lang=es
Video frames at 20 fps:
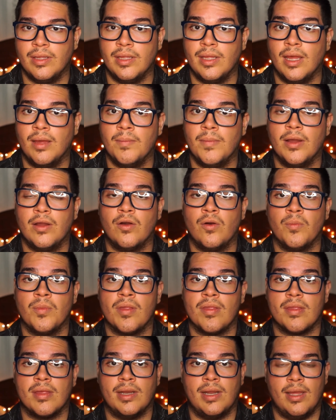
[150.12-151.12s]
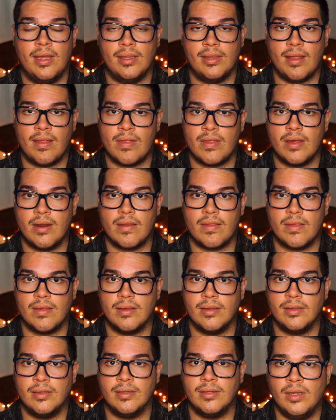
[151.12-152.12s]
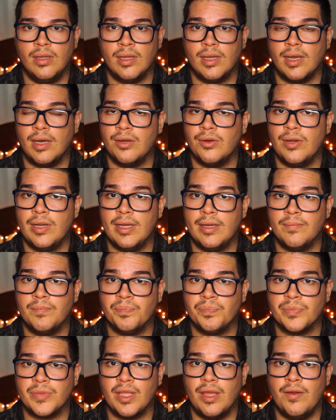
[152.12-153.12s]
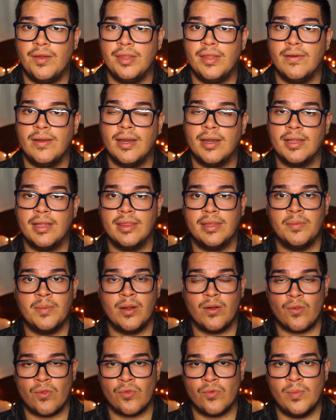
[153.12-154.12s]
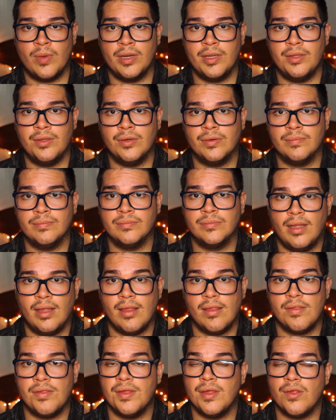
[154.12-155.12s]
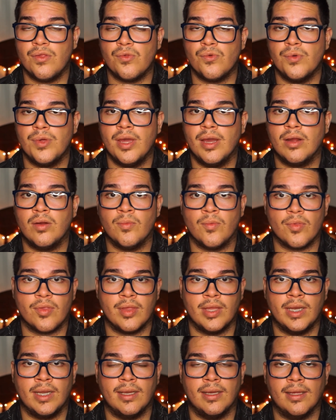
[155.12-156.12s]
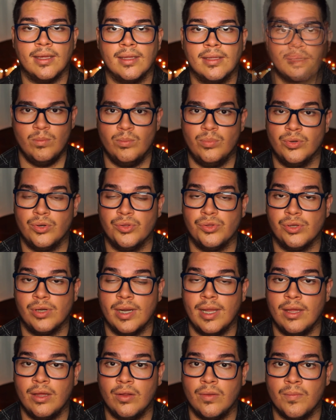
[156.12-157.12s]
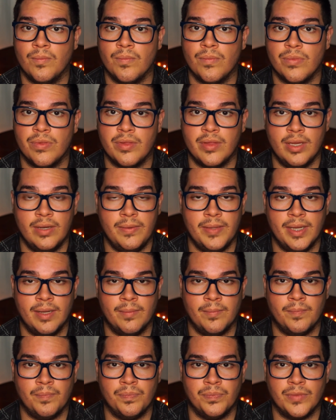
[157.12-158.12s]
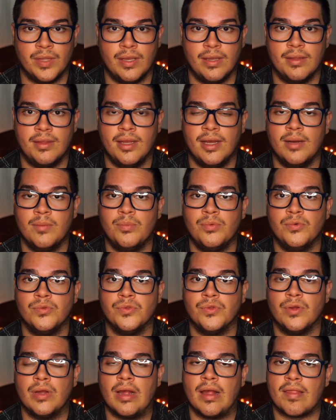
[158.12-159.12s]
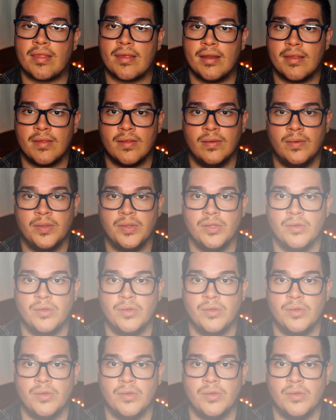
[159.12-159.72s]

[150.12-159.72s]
y ambas comienzan a distanciarse. Carola evita hablar del tema con su marido y sigue su vida como si nada. Por otro lado, Silvia, que estaba a punto de casarse el